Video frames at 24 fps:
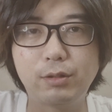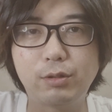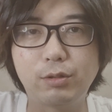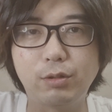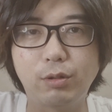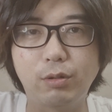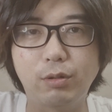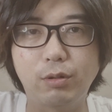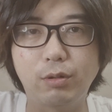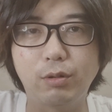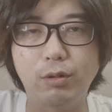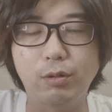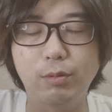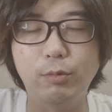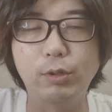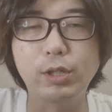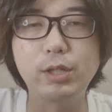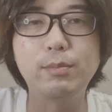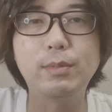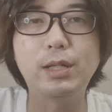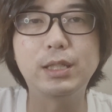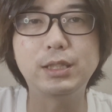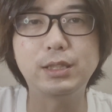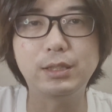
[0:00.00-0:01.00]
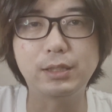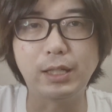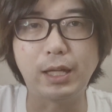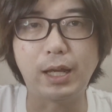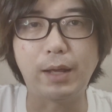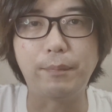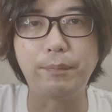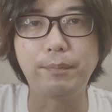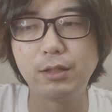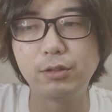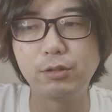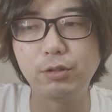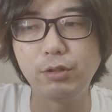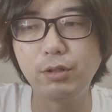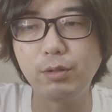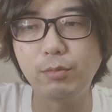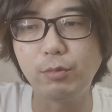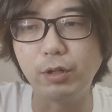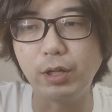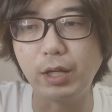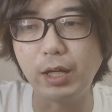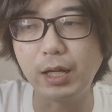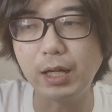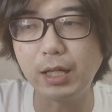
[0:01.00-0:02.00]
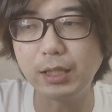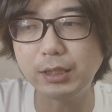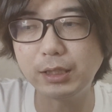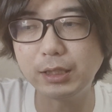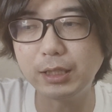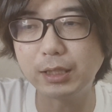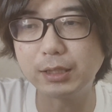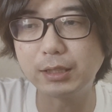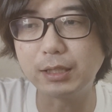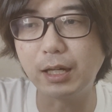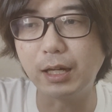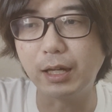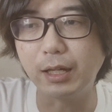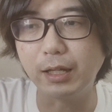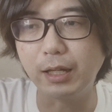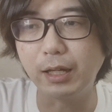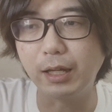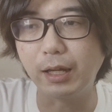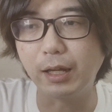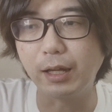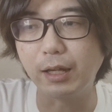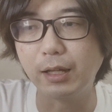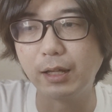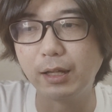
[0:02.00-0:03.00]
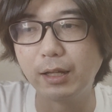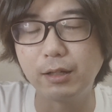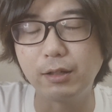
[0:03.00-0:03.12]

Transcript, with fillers: と思いまして、というのも江頭さんがね、